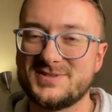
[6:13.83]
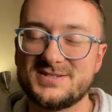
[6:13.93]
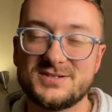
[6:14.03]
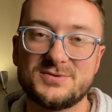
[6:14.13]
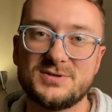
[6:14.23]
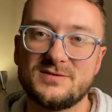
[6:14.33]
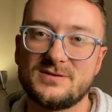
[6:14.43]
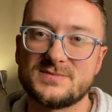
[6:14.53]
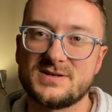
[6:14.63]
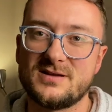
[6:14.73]
Dziękuję
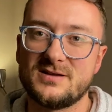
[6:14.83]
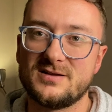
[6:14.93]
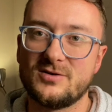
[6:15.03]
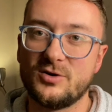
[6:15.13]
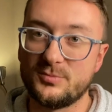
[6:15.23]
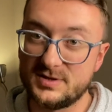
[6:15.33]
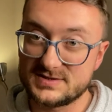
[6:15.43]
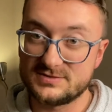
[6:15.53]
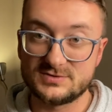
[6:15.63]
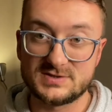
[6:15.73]
Wam za
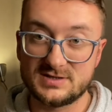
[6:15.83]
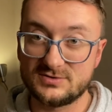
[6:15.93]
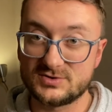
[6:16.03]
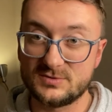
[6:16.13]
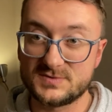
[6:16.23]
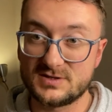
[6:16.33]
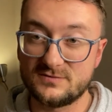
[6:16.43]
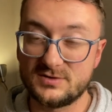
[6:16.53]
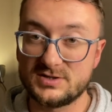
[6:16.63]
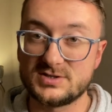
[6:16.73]
obecność, za to, że
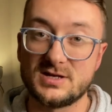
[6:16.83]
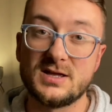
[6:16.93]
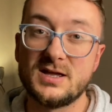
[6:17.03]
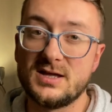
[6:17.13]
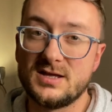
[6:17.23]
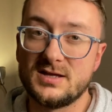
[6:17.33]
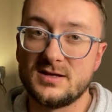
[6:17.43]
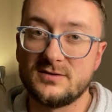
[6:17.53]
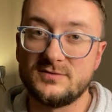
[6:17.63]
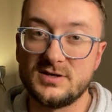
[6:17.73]
obserwujecie
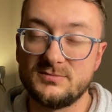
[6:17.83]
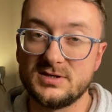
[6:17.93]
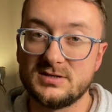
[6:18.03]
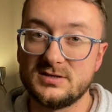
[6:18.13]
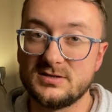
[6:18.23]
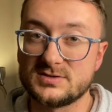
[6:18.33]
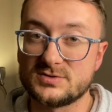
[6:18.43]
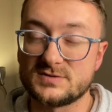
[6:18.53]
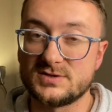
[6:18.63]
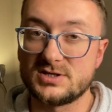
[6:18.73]
filmiki z
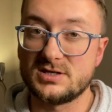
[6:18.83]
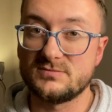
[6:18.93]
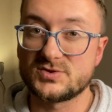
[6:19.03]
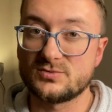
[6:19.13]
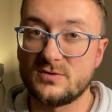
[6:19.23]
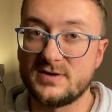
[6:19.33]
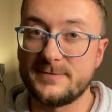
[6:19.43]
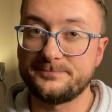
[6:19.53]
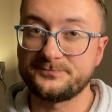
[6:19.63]
rozważaniem słowa